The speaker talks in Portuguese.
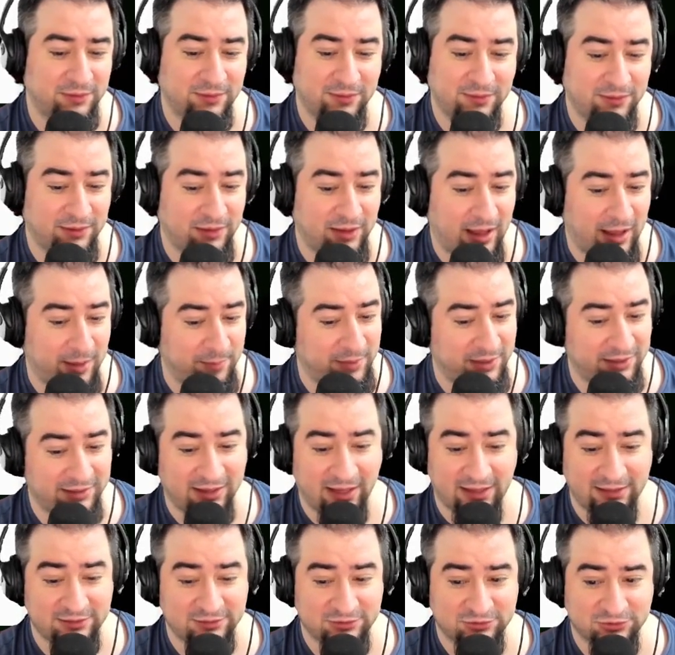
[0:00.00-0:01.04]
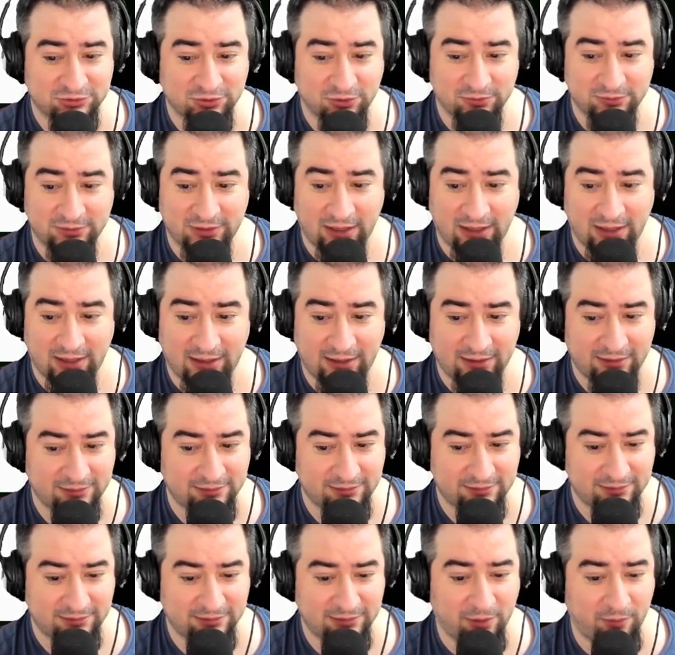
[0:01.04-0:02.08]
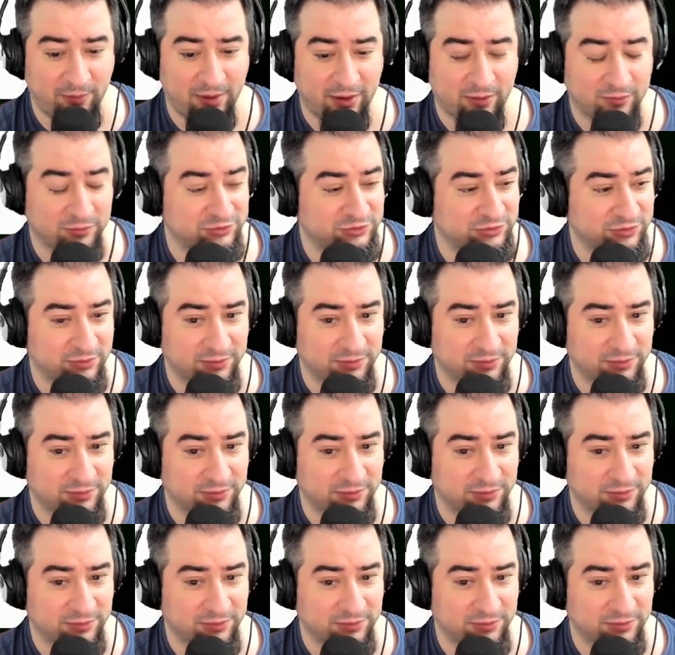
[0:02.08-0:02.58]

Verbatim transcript: Habilidade de soldar não é com o senhor.